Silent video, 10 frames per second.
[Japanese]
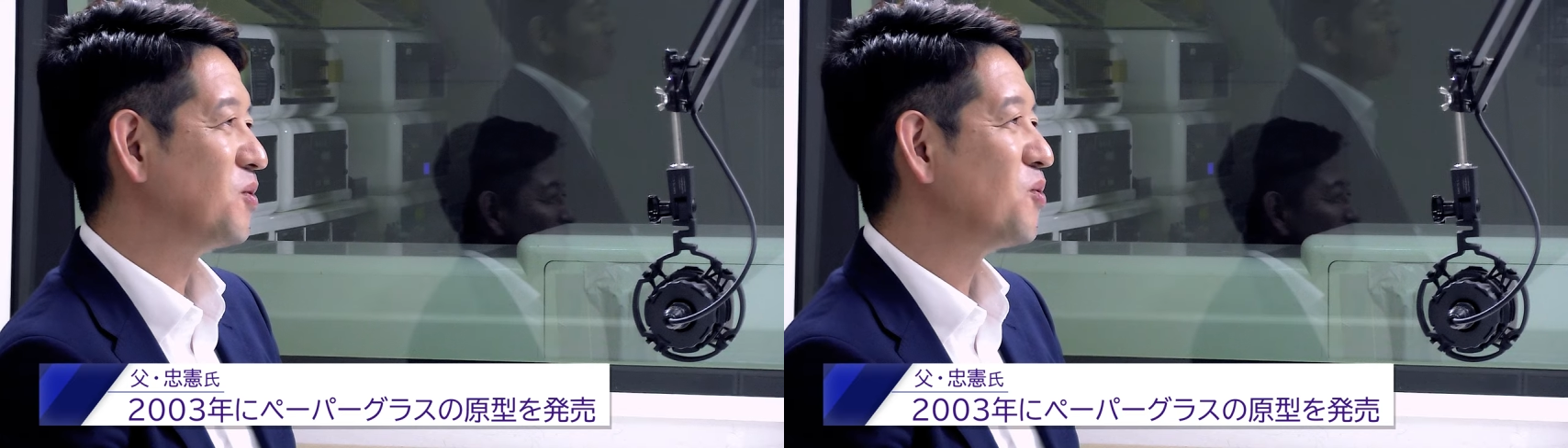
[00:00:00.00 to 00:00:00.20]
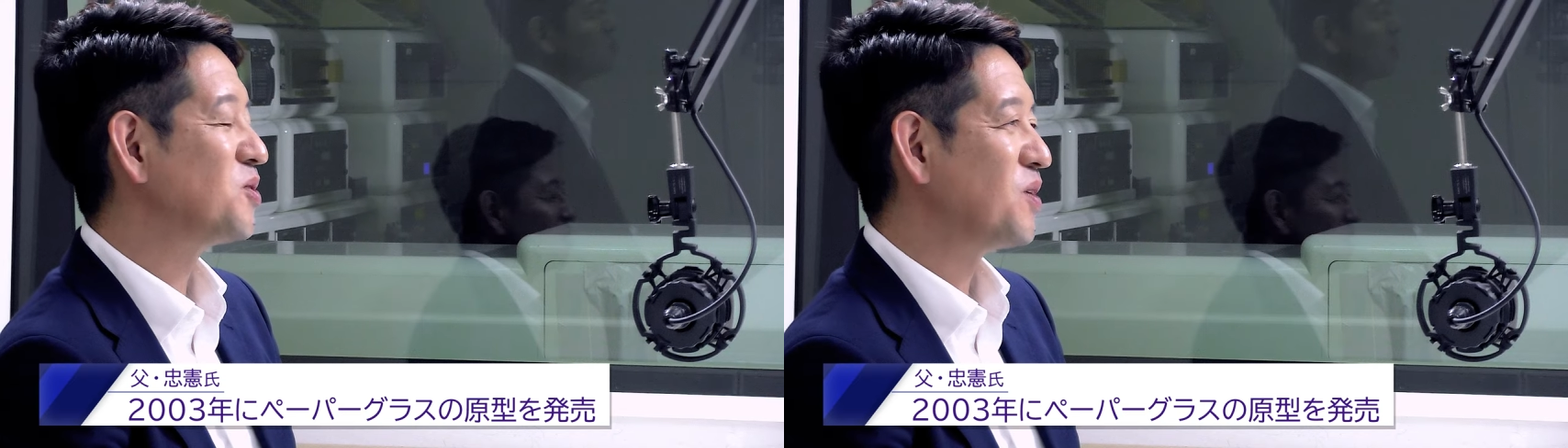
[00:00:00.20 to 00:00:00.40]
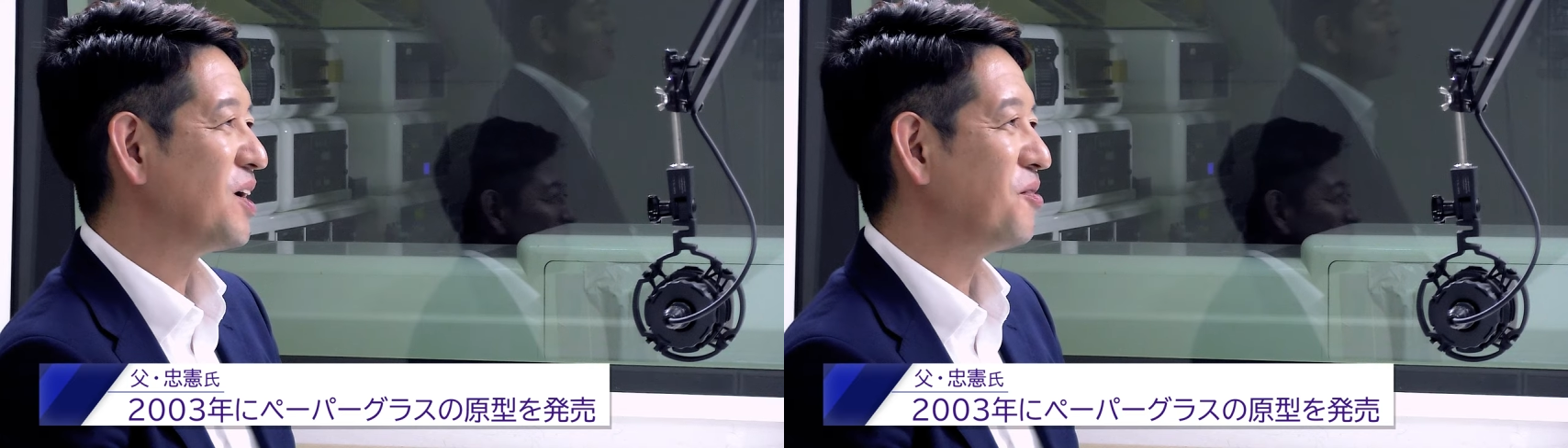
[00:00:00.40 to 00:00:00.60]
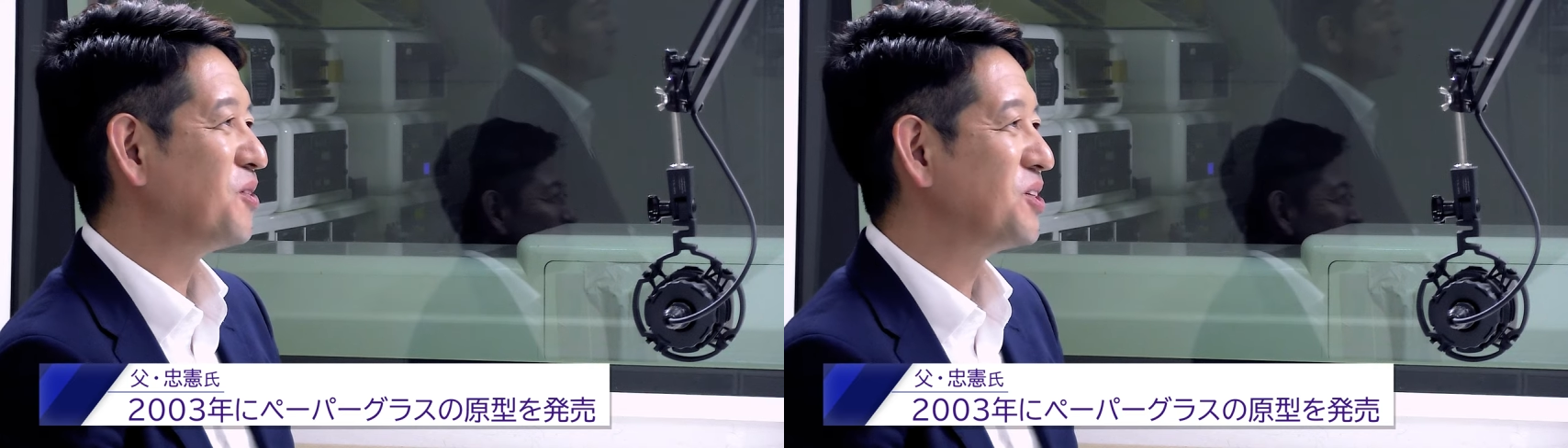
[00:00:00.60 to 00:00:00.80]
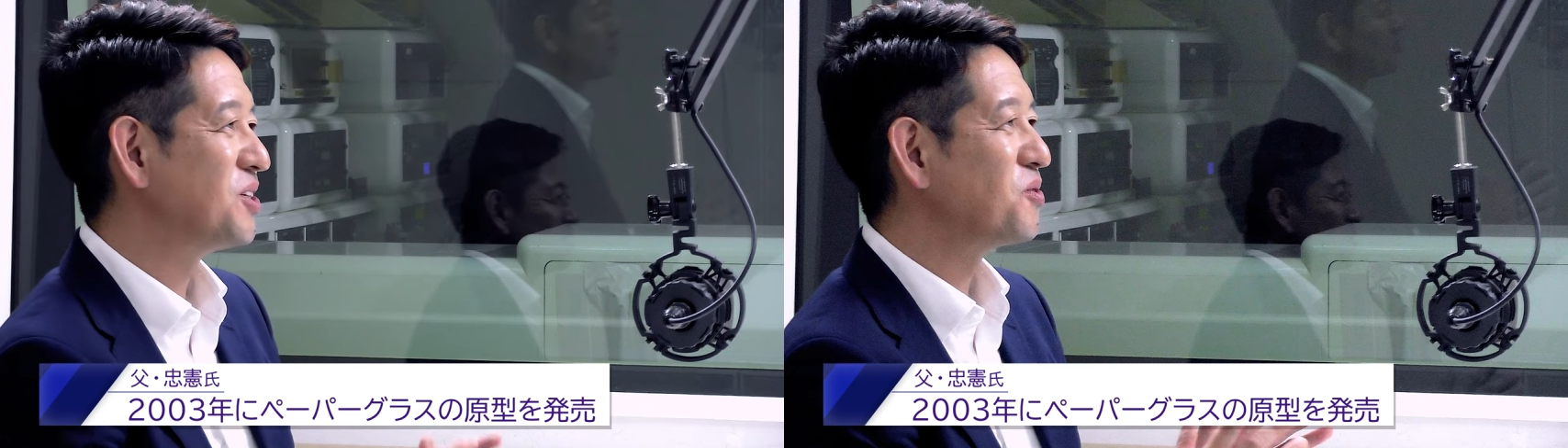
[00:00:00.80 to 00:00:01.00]
当時はあの
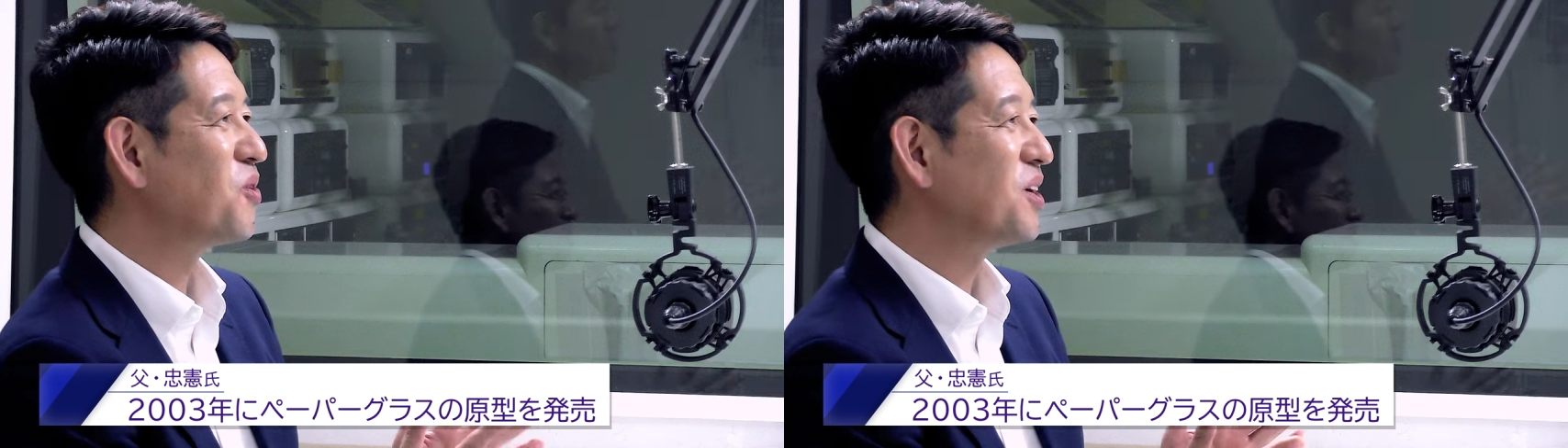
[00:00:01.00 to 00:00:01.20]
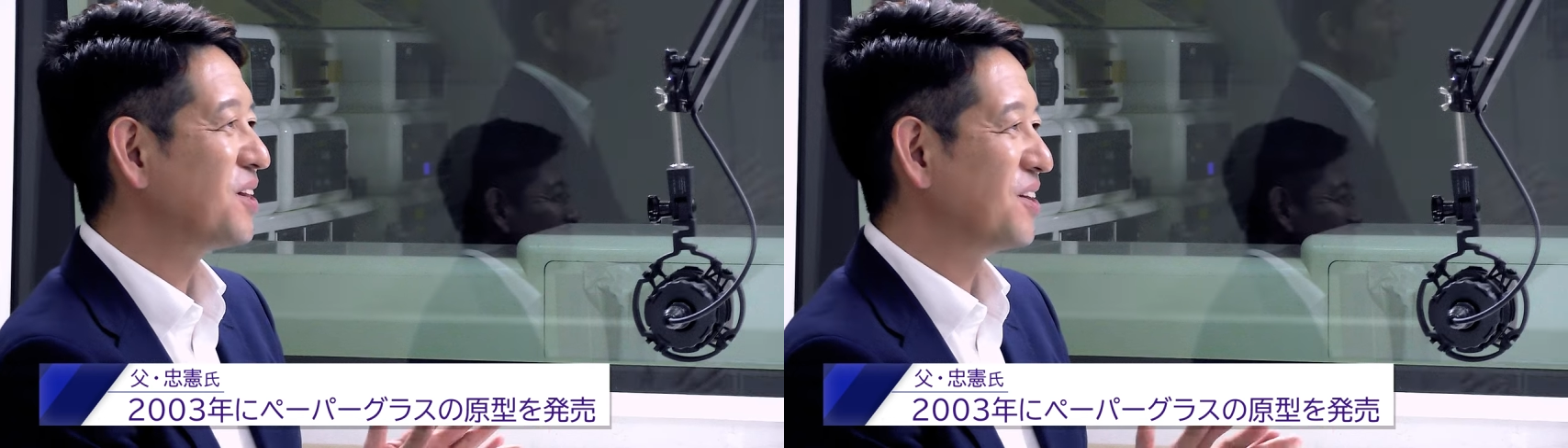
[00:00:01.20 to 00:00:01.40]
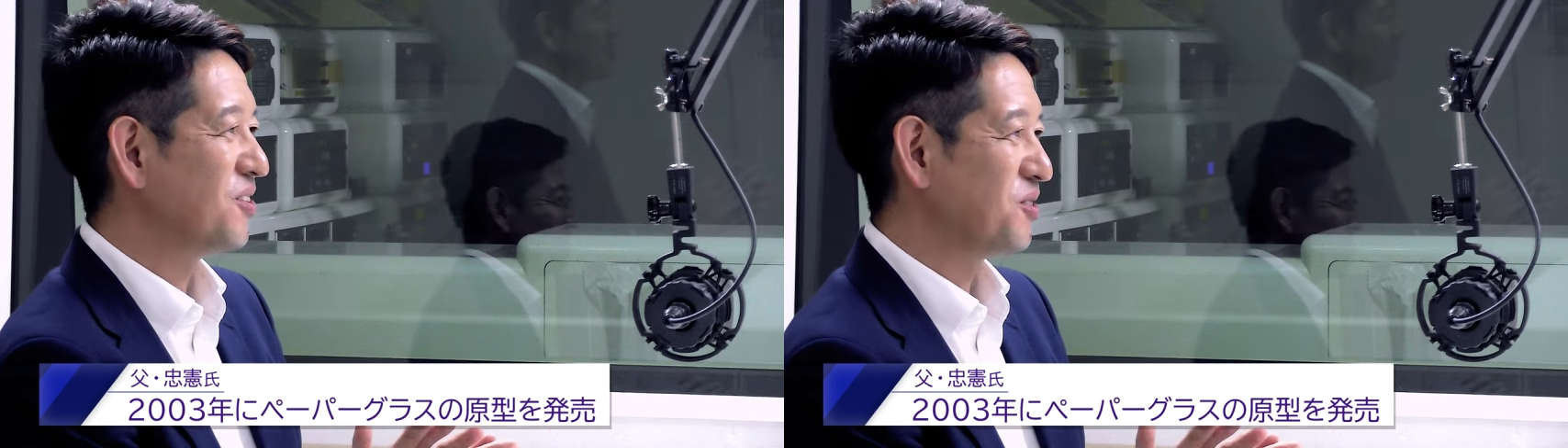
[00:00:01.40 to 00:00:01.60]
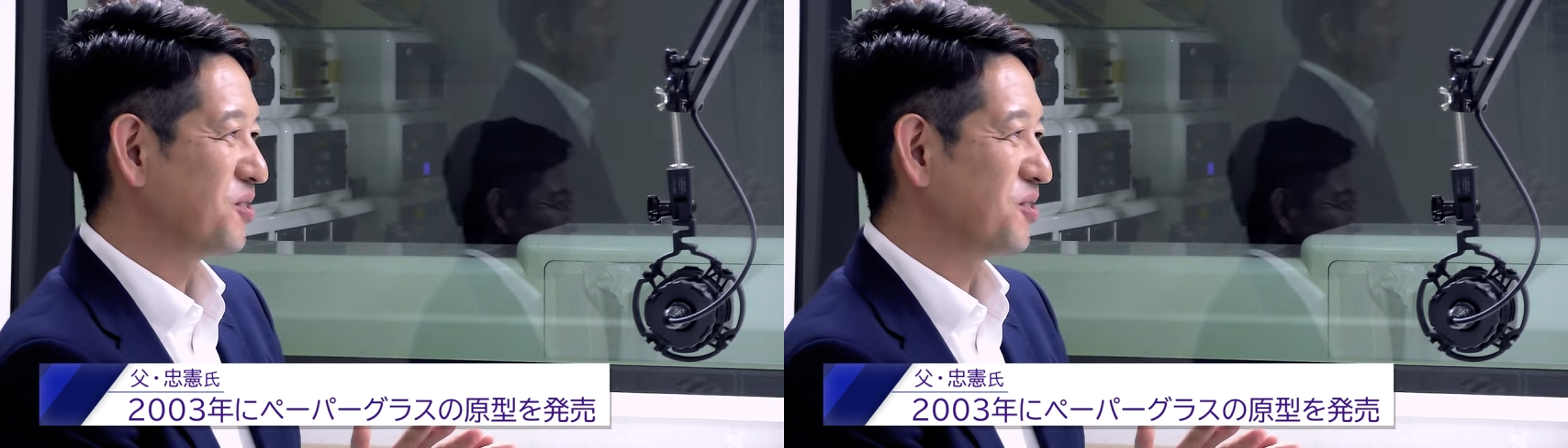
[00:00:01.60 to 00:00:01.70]
しおりってい